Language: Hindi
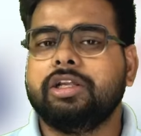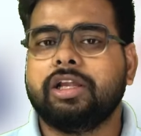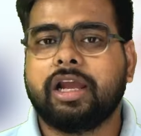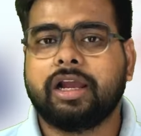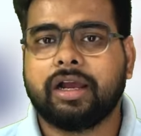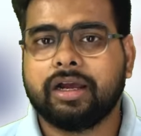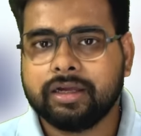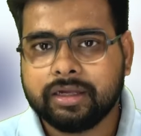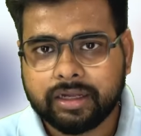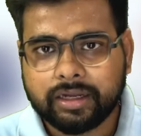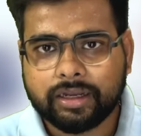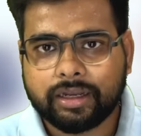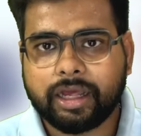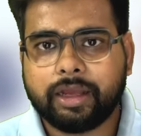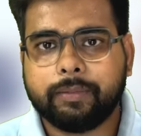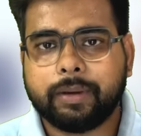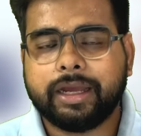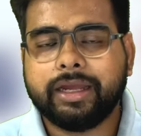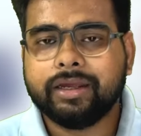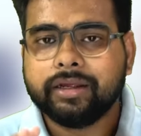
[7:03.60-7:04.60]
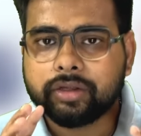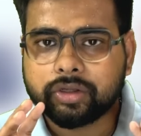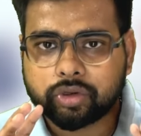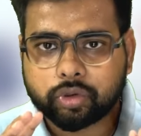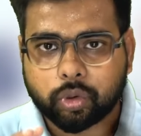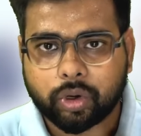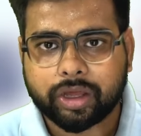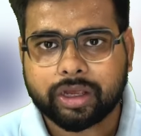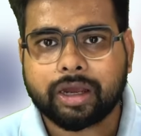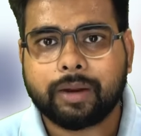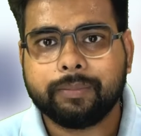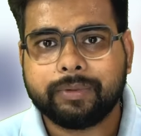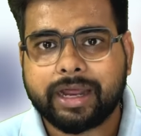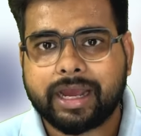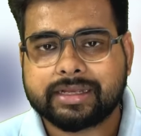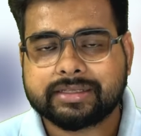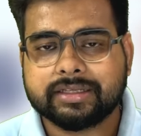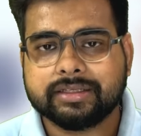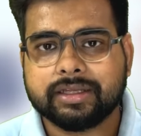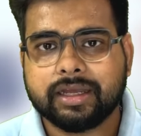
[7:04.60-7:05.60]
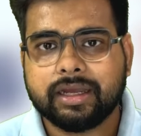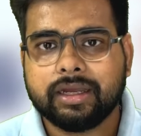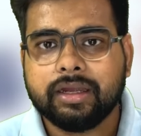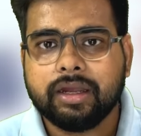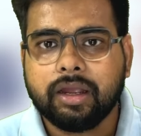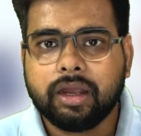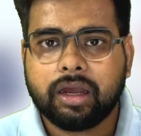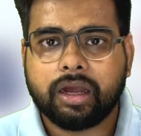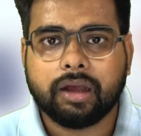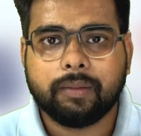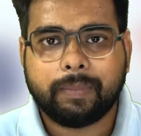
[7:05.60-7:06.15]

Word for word: जाएगा नहीं भाई थोड़ा कम टैक्सेस है आ,